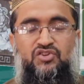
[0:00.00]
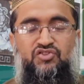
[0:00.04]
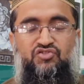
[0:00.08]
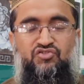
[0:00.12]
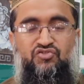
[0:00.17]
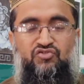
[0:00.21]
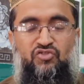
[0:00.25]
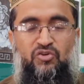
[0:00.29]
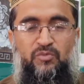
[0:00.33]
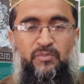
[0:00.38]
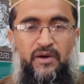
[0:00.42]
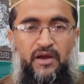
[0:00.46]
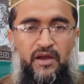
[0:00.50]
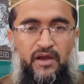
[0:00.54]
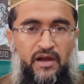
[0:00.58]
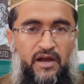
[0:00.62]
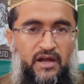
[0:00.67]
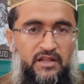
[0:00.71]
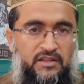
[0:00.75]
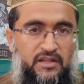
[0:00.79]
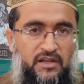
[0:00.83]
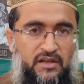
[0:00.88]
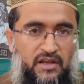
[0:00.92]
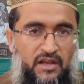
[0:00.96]

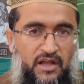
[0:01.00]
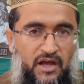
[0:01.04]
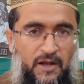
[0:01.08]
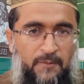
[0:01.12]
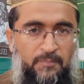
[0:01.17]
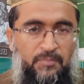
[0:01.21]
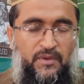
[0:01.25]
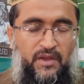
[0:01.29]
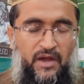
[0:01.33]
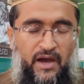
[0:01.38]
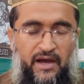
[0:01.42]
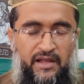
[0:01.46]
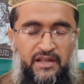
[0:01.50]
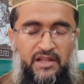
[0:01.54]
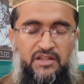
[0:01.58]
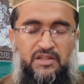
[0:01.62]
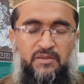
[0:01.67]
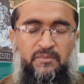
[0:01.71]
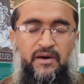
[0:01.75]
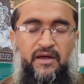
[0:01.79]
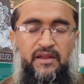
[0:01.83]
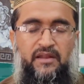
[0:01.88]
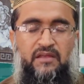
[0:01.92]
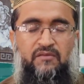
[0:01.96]
सुबहान अल्लाह अल्लाह
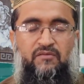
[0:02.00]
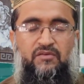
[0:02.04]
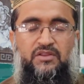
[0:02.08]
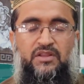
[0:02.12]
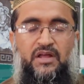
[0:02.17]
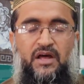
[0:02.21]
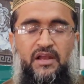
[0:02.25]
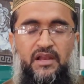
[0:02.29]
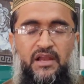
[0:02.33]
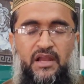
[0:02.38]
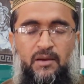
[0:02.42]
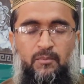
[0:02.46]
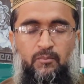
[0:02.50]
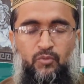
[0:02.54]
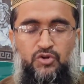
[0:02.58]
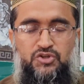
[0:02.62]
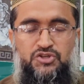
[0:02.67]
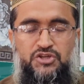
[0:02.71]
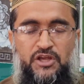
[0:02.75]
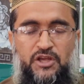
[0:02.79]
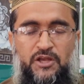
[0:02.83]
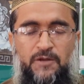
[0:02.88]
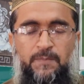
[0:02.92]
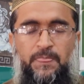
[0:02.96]
तबारक वाली
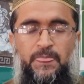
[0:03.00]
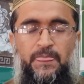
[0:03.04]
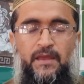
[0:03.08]
मुझे